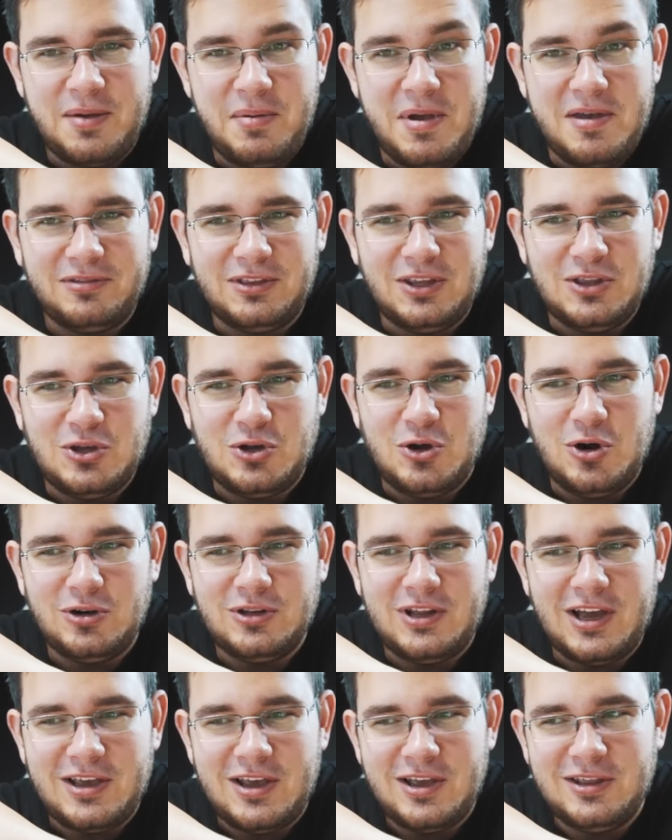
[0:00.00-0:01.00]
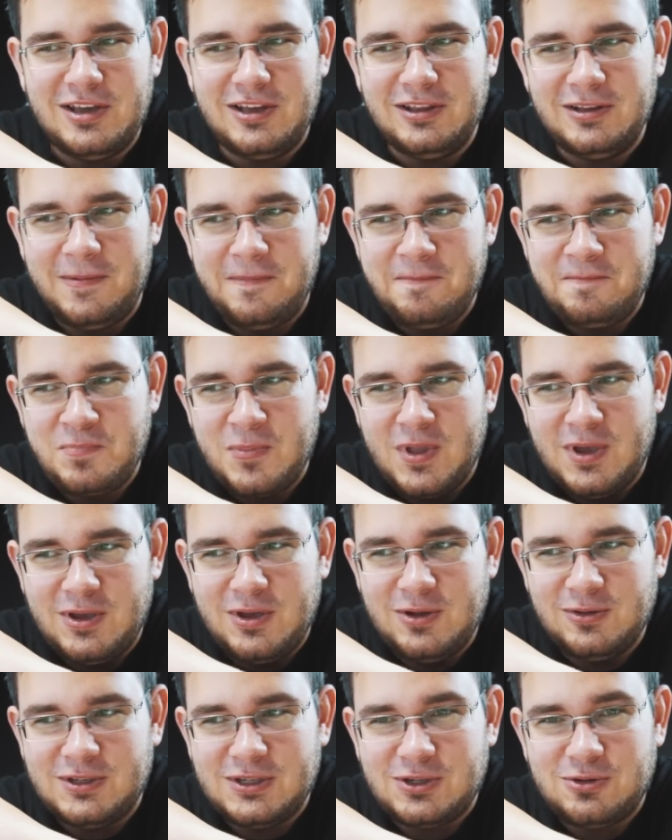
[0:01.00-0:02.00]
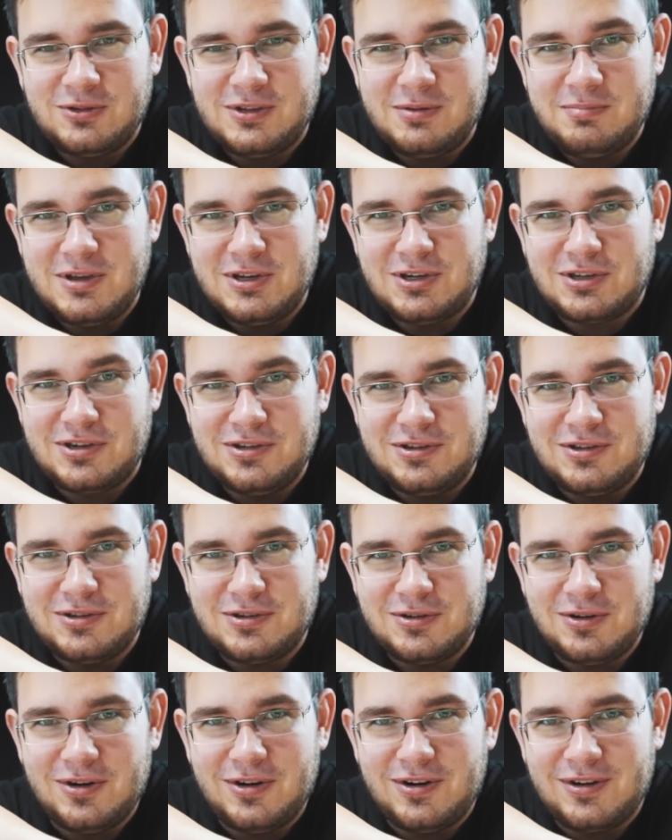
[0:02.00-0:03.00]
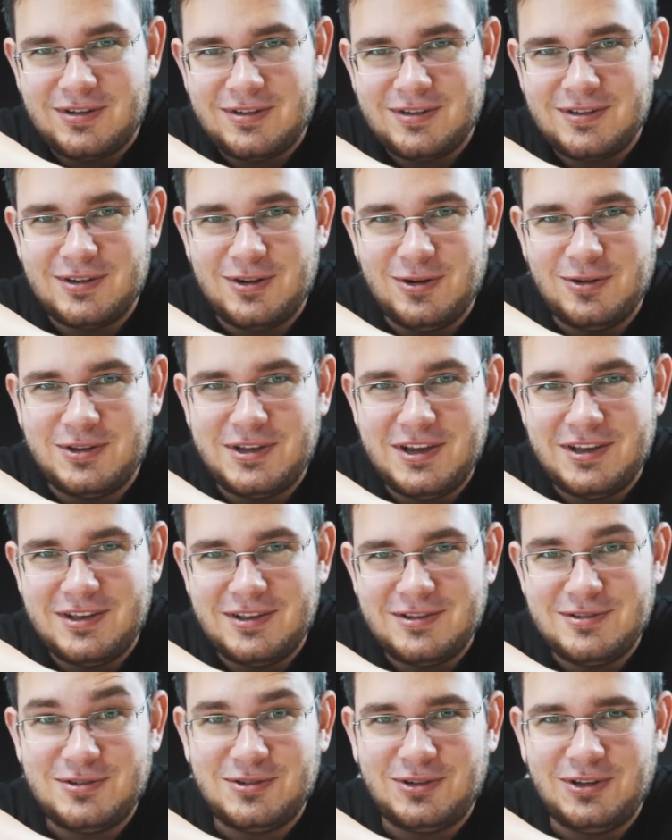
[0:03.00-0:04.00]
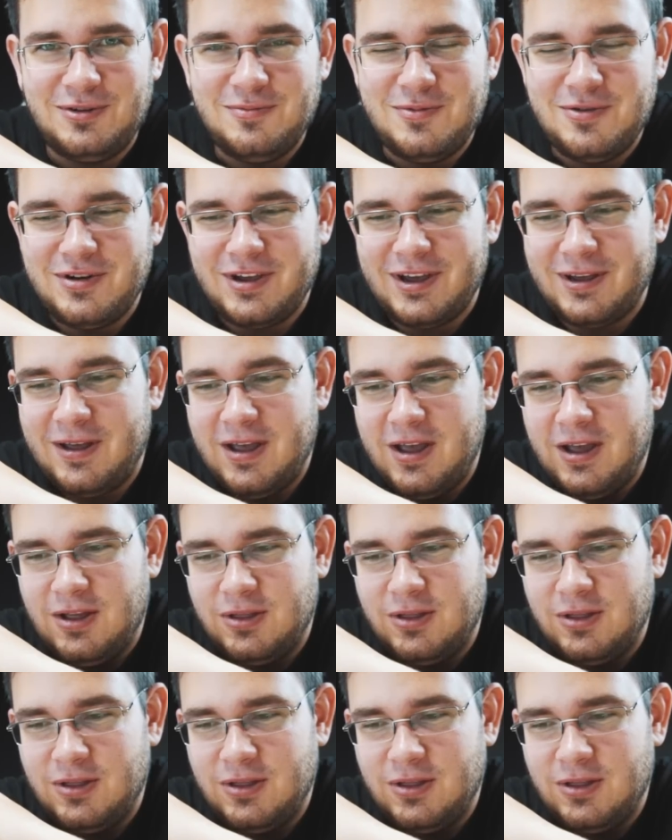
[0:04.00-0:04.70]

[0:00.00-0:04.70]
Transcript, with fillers: Ja miałem wtedy Golda 1 i on zaczął ze mnie szydzić. O, Gold 1 i streamuje.